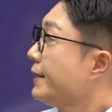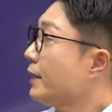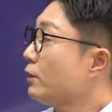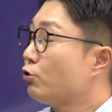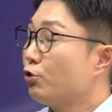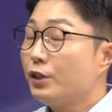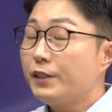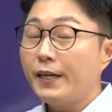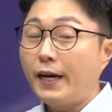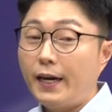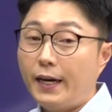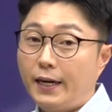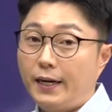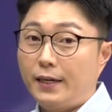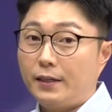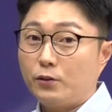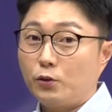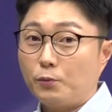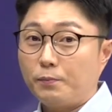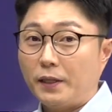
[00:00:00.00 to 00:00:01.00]
자,
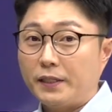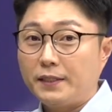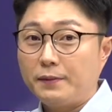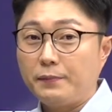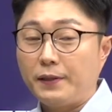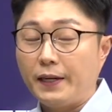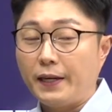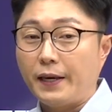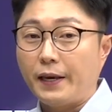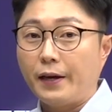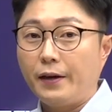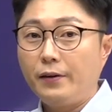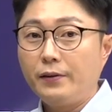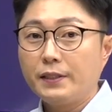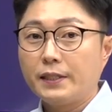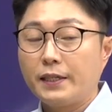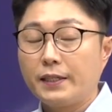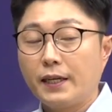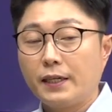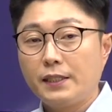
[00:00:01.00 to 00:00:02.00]
주의사항 좀 말씀드릴게요.
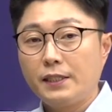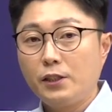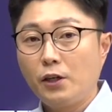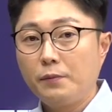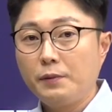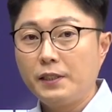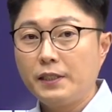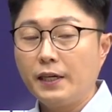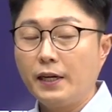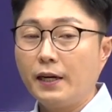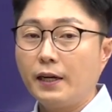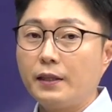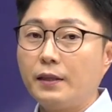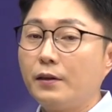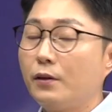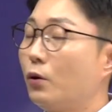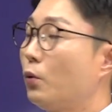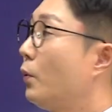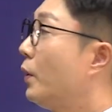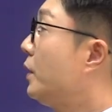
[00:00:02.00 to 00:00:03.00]
자, 일단 시험 시간
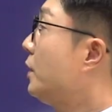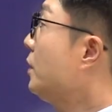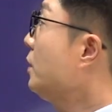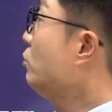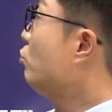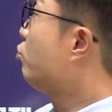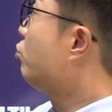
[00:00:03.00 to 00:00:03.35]
같은 경우에는